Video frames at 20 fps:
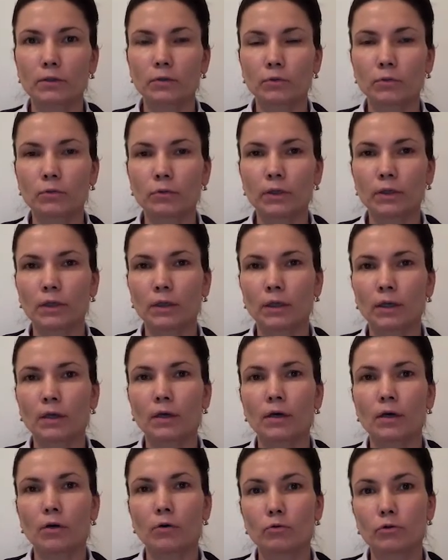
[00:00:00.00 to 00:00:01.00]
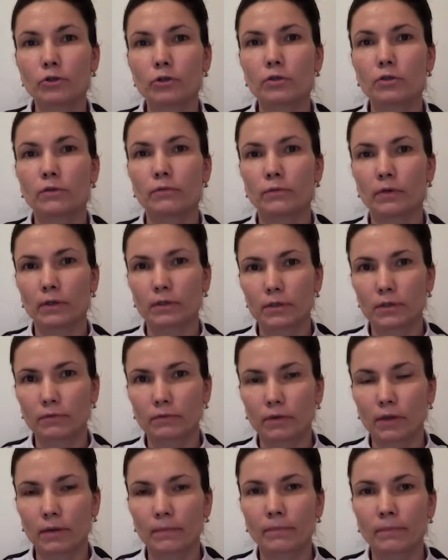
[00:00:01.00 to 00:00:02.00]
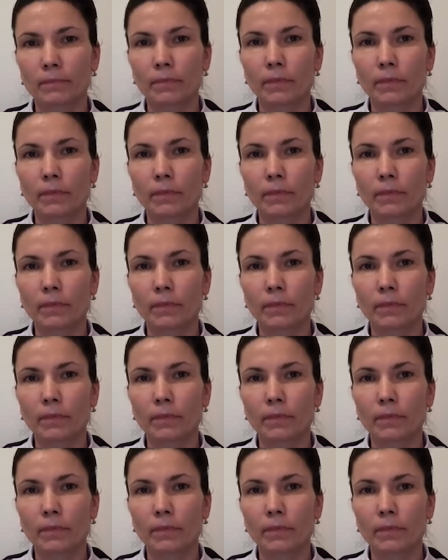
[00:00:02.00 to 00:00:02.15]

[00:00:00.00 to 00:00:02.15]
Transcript: но и очень эффективное.